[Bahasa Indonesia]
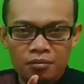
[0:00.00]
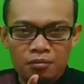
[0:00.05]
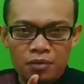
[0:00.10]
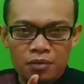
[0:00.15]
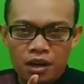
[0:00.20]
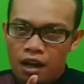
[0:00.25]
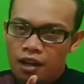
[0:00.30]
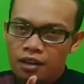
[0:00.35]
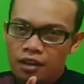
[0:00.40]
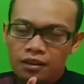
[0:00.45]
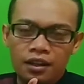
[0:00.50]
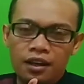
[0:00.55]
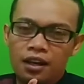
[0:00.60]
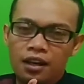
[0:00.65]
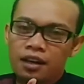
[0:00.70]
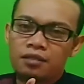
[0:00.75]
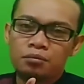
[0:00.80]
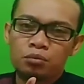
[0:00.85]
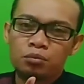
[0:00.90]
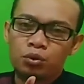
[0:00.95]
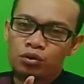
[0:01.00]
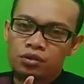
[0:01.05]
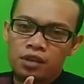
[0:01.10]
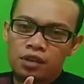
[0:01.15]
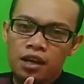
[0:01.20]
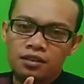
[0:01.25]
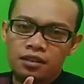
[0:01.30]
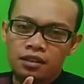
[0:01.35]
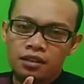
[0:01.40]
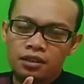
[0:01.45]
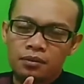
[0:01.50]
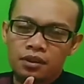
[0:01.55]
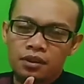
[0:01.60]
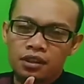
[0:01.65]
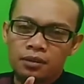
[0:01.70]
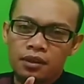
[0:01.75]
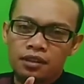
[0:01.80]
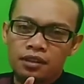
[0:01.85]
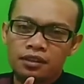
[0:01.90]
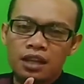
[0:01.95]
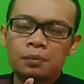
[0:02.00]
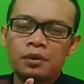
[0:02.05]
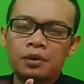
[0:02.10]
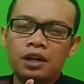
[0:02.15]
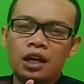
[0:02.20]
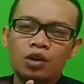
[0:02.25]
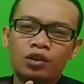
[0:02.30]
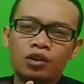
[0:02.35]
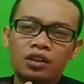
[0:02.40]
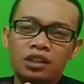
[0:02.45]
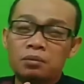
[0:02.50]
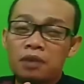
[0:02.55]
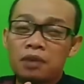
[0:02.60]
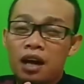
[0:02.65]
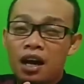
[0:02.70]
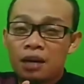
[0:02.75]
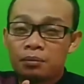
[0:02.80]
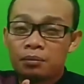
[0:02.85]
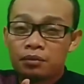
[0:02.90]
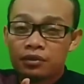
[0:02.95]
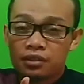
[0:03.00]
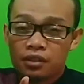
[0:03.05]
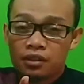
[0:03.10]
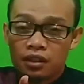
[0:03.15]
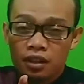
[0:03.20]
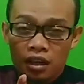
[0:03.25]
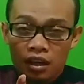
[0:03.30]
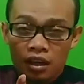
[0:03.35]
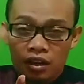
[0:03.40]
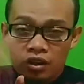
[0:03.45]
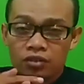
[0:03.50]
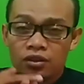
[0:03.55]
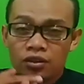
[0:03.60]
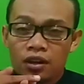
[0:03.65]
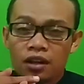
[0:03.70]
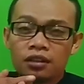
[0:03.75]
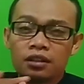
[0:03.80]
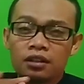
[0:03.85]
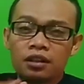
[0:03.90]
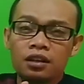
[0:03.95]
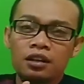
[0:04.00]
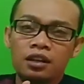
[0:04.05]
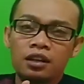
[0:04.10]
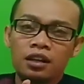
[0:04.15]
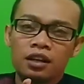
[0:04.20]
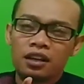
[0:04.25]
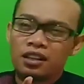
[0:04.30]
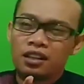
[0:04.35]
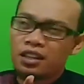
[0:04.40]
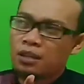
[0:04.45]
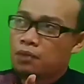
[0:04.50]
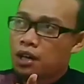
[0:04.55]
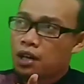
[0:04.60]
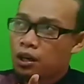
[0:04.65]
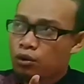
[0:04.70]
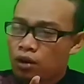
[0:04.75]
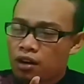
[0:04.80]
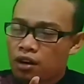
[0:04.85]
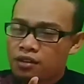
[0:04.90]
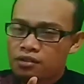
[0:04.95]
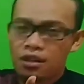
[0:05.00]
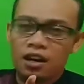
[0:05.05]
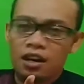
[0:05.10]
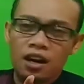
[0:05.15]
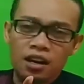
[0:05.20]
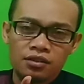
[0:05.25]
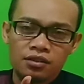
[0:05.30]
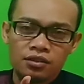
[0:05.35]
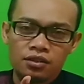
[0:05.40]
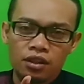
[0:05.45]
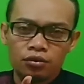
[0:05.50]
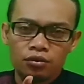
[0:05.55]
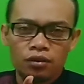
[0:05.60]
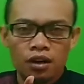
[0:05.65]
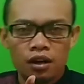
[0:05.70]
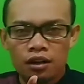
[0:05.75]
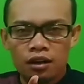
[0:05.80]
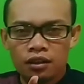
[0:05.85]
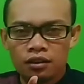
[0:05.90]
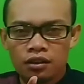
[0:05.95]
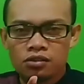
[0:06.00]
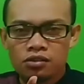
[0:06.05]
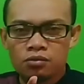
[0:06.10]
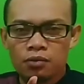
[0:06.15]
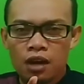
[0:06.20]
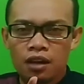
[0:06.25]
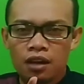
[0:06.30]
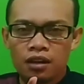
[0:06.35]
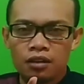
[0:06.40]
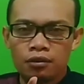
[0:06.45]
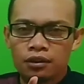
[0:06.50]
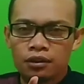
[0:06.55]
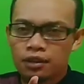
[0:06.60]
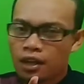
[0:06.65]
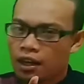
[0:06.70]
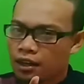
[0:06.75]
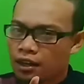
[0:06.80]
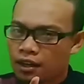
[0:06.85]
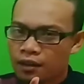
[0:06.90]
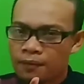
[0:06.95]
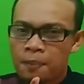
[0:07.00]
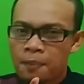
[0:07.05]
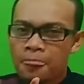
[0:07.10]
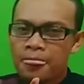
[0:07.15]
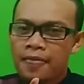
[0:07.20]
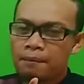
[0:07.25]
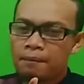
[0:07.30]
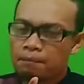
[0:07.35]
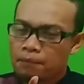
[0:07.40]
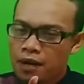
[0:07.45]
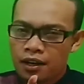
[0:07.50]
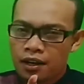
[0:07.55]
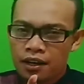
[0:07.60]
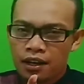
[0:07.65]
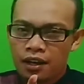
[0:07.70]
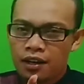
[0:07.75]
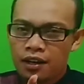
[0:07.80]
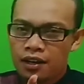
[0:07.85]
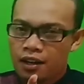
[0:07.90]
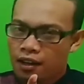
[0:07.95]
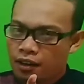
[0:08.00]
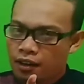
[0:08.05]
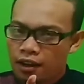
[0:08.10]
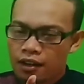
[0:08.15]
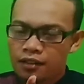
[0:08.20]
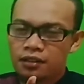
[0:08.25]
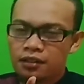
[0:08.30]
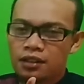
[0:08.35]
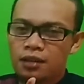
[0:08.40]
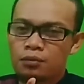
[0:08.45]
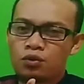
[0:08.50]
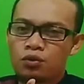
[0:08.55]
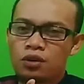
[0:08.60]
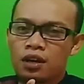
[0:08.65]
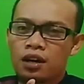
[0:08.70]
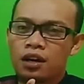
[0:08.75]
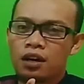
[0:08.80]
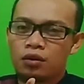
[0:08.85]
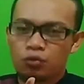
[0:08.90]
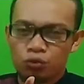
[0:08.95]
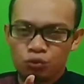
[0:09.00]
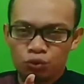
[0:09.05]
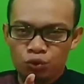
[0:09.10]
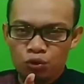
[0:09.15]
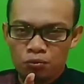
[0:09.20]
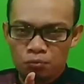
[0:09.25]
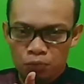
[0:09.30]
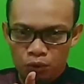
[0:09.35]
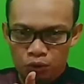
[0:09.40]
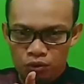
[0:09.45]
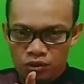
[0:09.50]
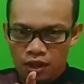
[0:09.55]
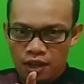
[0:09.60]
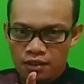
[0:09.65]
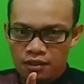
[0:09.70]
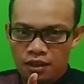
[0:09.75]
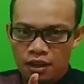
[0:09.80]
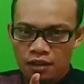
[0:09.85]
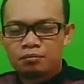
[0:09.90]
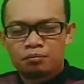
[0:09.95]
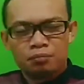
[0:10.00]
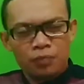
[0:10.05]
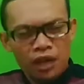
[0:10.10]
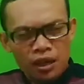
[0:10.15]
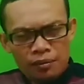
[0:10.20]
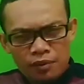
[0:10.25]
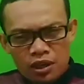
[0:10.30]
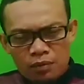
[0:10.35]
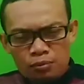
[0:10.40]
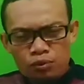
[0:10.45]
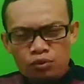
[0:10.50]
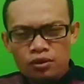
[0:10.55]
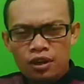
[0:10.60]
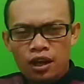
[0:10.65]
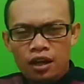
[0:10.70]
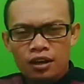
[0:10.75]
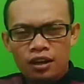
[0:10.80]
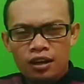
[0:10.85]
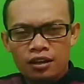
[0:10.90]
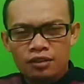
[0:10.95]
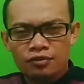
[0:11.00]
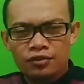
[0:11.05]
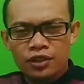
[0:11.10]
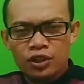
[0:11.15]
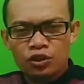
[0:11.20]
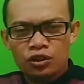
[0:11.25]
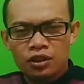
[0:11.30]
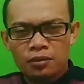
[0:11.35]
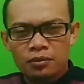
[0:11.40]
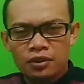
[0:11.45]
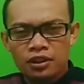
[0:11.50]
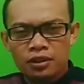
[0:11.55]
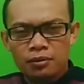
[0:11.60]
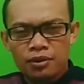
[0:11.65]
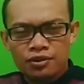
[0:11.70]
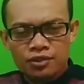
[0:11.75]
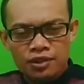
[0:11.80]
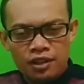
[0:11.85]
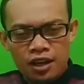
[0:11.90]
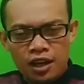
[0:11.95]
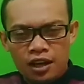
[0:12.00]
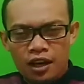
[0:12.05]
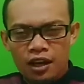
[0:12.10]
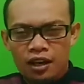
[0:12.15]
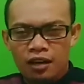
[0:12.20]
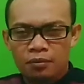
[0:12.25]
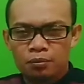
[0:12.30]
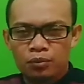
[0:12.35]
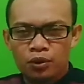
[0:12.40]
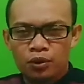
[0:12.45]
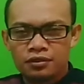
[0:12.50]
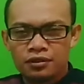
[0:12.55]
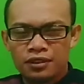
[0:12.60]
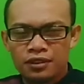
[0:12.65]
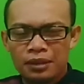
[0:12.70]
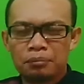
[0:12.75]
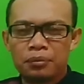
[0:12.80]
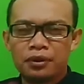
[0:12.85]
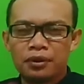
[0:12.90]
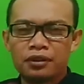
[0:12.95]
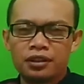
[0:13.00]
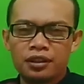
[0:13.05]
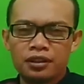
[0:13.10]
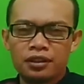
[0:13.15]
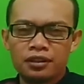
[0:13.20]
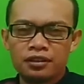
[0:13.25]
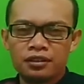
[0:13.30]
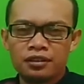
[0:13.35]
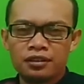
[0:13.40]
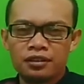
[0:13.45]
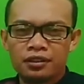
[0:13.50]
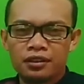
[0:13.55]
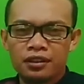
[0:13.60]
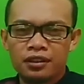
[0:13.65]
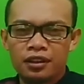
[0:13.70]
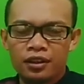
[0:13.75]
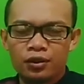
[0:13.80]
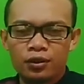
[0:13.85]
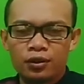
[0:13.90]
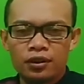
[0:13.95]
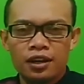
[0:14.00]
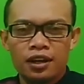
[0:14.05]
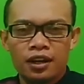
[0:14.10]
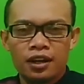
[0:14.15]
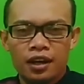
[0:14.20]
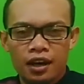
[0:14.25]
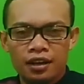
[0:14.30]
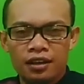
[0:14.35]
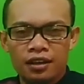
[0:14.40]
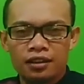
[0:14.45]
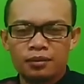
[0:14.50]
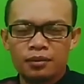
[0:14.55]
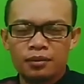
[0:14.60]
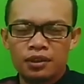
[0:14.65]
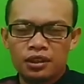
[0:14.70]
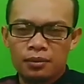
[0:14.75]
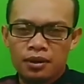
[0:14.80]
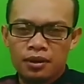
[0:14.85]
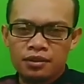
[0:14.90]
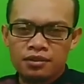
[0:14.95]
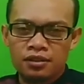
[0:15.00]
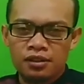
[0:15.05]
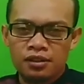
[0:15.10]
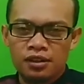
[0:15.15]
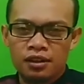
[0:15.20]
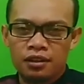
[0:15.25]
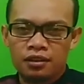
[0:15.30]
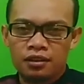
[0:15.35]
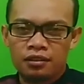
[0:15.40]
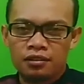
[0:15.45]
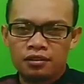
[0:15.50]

maka kita akan putus asa teman-teman. Tapi kalau kita mengharap ridho Allah, kita melakukan segala sesuatu karena Allah Subhanahu wa taala, maka kita akan tidak mudah untuk putus asa. Bagaimanapun keadaan video teman-teman silahkan upload. Yang penting itu adalah karya teman-teman sendiri.